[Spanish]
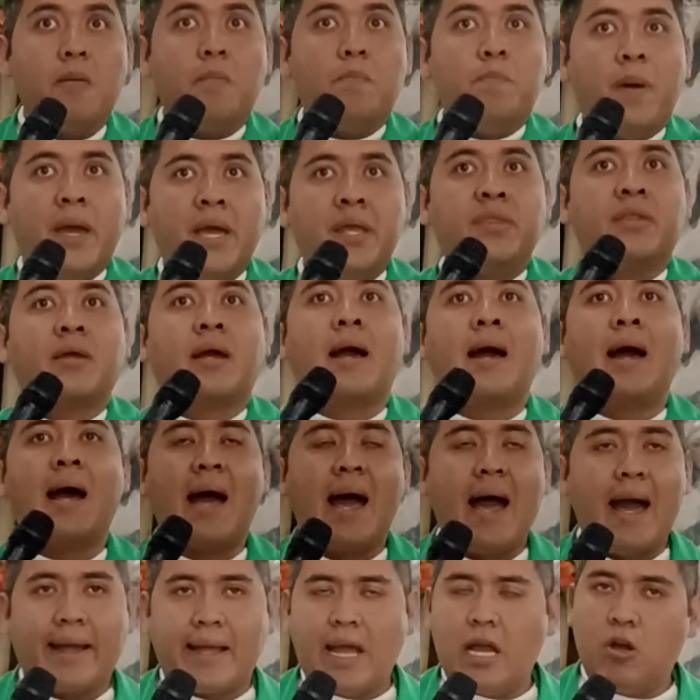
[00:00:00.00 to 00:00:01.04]

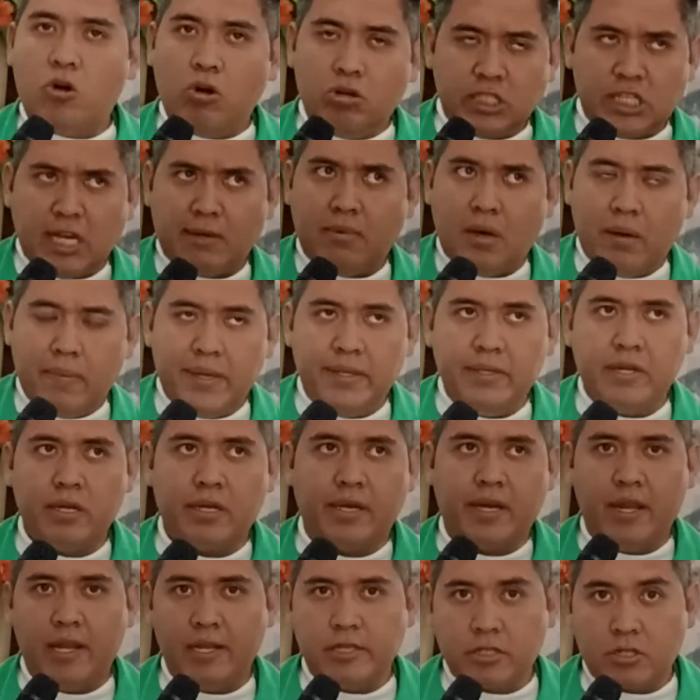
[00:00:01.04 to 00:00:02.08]
Vendrá, ¿a qué cosa va a
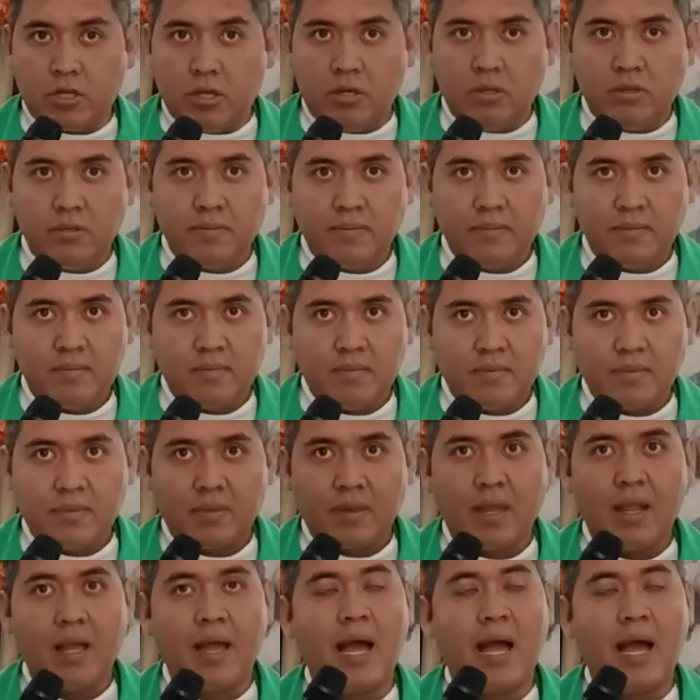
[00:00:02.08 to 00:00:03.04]
venir Cristo?